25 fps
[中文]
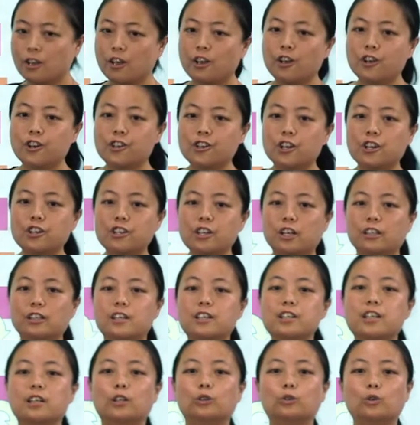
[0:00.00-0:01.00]
生成
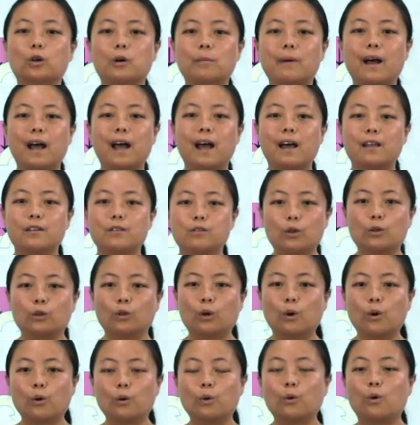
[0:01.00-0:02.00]
的这个多巴胺
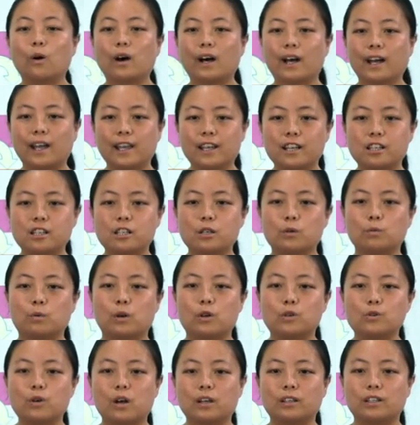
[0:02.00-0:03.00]
通过黑质
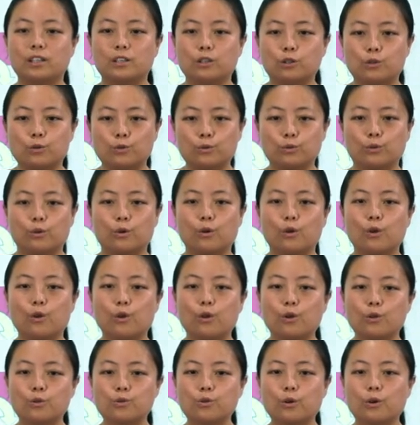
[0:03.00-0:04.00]
纹状体束
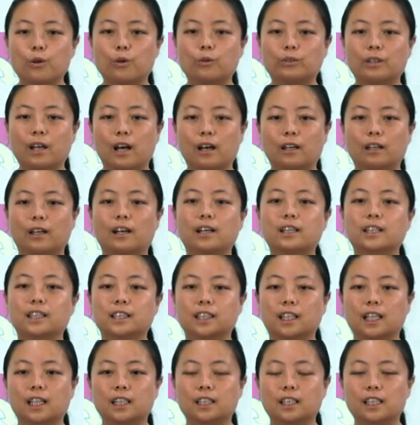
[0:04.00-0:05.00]
作用到了
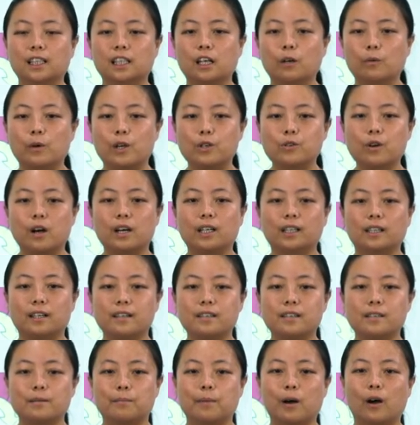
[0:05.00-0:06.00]
壳核和尾状核
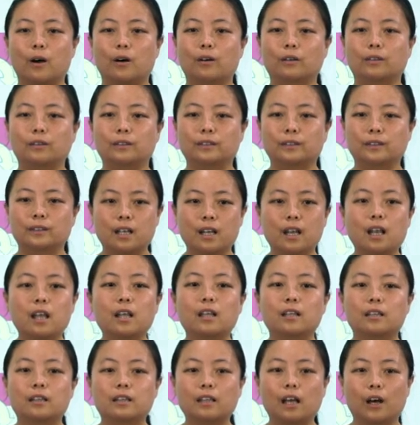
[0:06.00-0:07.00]
细胞。
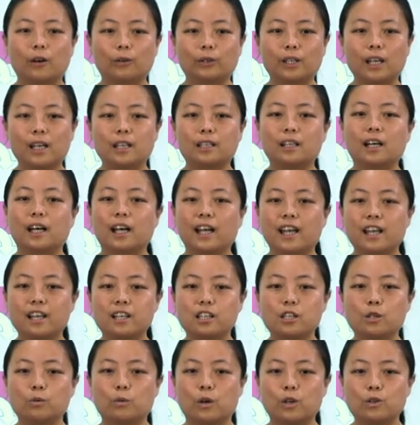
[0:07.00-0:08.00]
脑内的黑
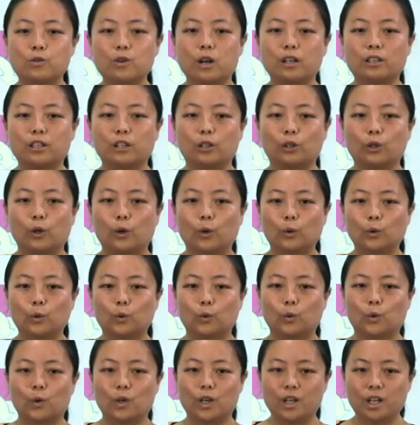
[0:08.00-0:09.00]
质纹状体通
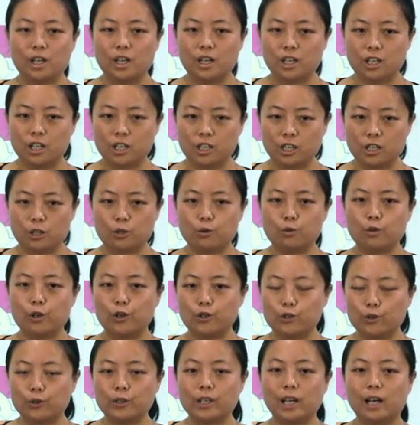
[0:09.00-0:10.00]
路是
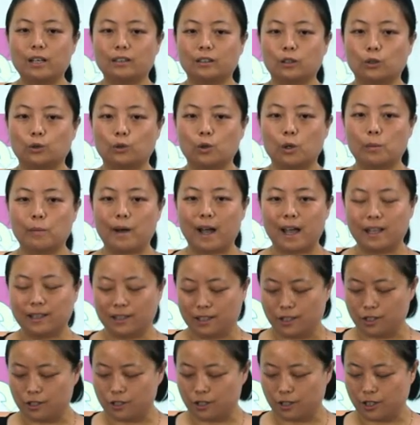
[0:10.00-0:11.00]
最重要的多巴
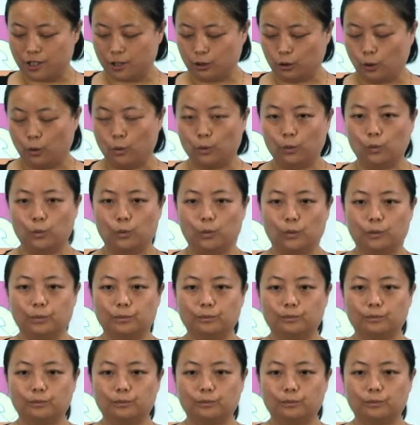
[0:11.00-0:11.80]
胺递质一个通路。